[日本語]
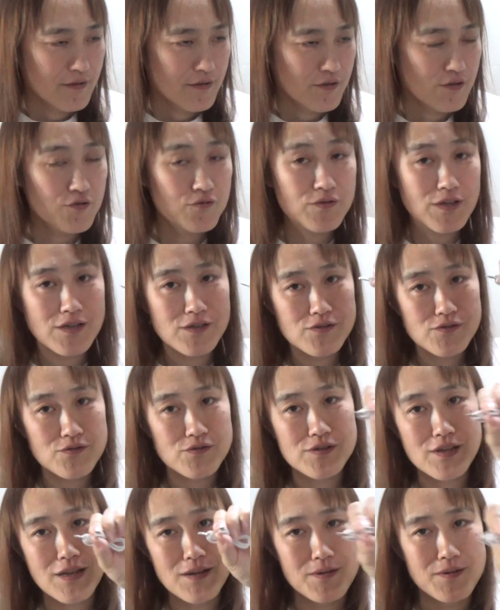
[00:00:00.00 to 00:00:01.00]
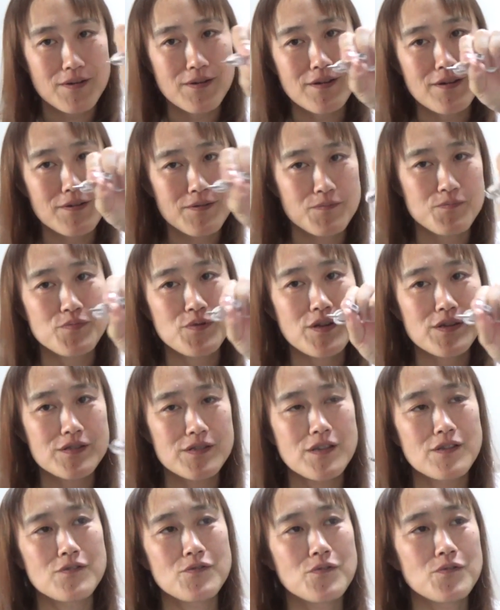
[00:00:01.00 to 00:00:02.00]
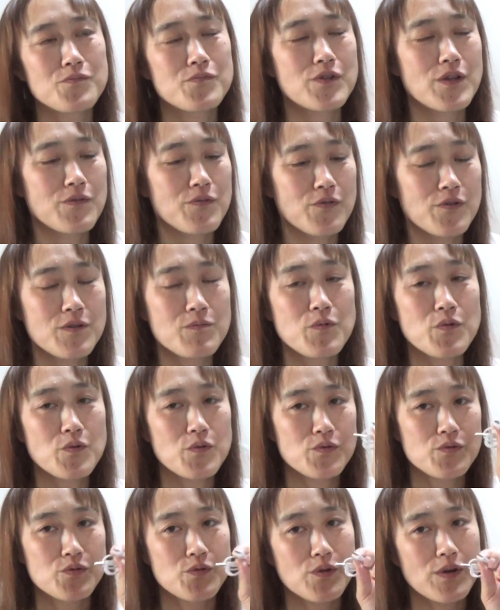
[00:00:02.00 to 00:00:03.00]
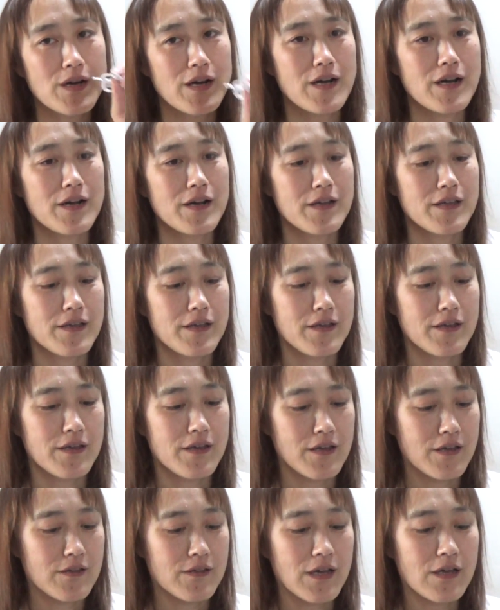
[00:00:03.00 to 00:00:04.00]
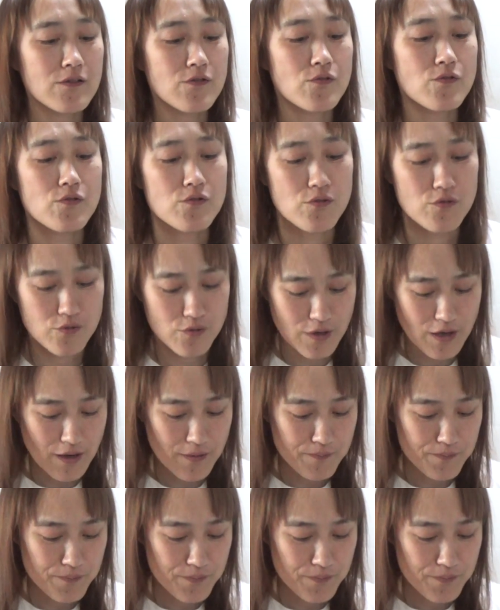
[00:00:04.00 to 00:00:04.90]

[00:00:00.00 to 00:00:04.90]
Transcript: 充電する線あのプレステのプレフォリモコンとか、えー、アンドロイドとか